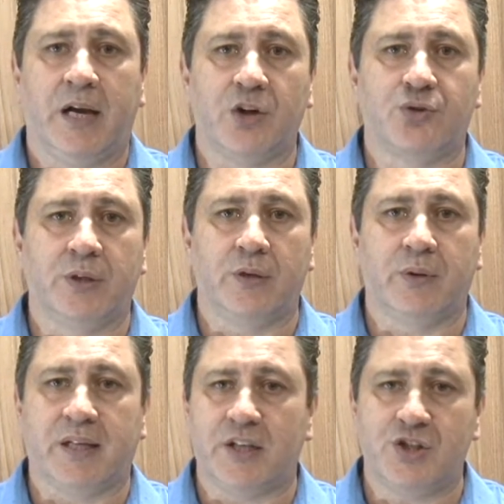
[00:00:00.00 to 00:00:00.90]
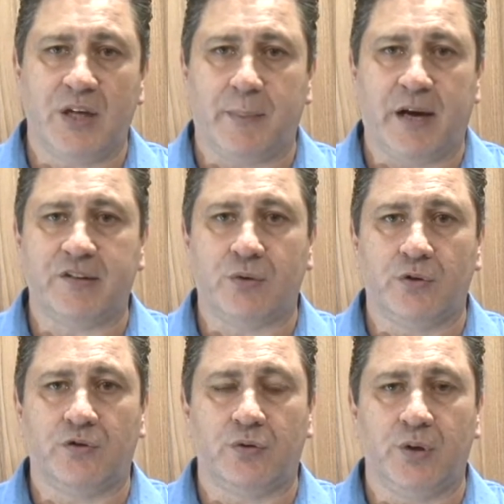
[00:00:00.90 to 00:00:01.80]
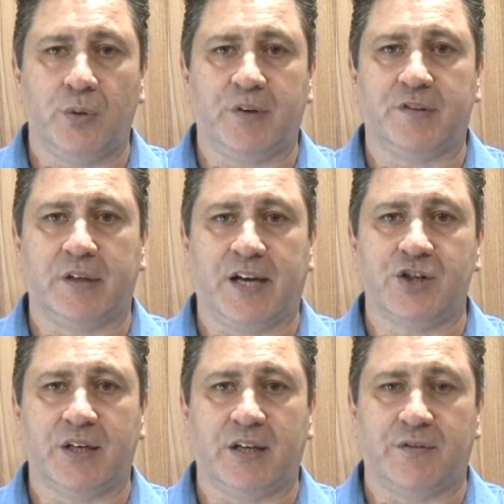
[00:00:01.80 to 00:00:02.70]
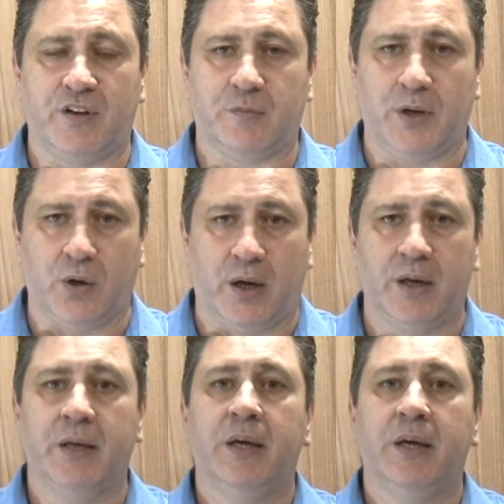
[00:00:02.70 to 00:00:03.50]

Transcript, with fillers: ajudando cada dia mais a construir uma cidade cada vez melhor.